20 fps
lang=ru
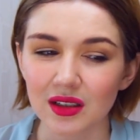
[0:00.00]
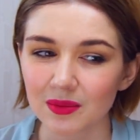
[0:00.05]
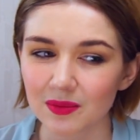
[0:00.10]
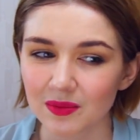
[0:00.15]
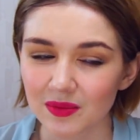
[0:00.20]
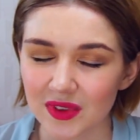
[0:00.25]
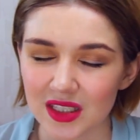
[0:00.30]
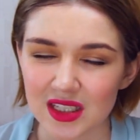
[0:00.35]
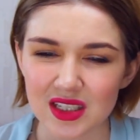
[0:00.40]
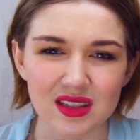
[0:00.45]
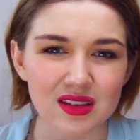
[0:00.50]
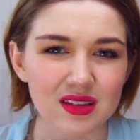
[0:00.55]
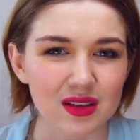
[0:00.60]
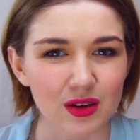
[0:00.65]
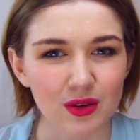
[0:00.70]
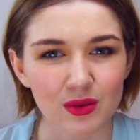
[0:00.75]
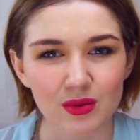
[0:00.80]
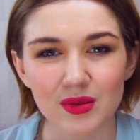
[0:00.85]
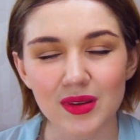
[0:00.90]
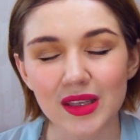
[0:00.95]
Не
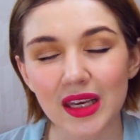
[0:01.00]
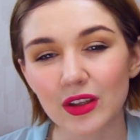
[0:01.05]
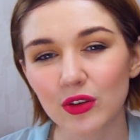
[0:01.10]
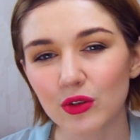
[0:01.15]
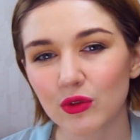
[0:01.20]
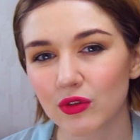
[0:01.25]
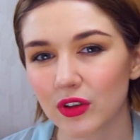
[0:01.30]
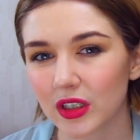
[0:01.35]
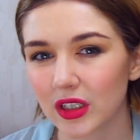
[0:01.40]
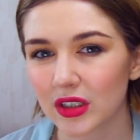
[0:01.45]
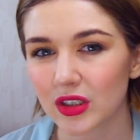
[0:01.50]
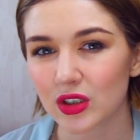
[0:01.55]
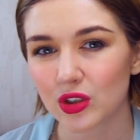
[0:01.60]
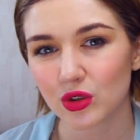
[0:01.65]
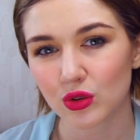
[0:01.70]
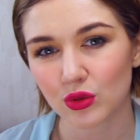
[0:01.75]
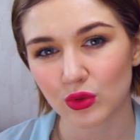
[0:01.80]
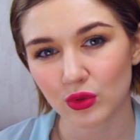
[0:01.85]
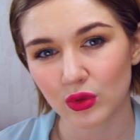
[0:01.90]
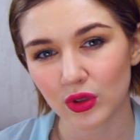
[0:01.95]
знаю, я не уверена,
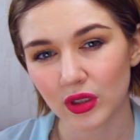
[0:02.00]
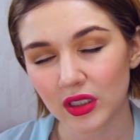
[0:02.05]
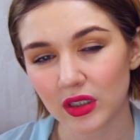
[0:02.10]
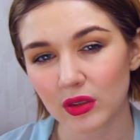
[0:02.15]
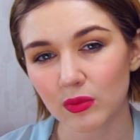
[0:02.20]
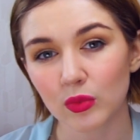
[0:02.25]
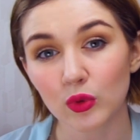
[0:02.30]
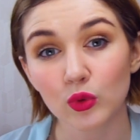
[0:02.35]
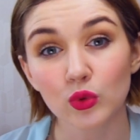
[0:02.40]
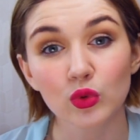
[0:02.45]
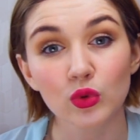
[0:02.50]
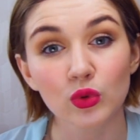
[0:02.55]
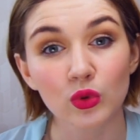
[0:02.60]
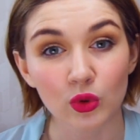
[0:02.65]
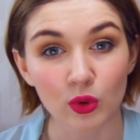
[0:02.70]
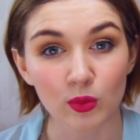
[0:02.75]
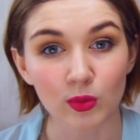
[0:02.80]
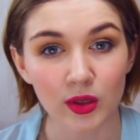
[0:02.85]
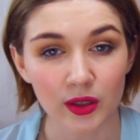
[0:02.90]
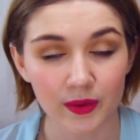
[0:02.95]
что это будет
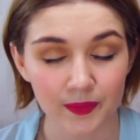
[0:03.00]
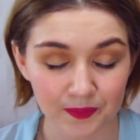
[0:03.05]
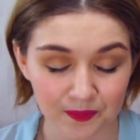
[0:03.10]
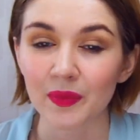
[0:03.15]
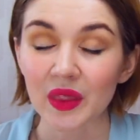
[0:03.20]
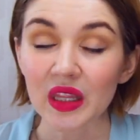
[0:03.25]
удобно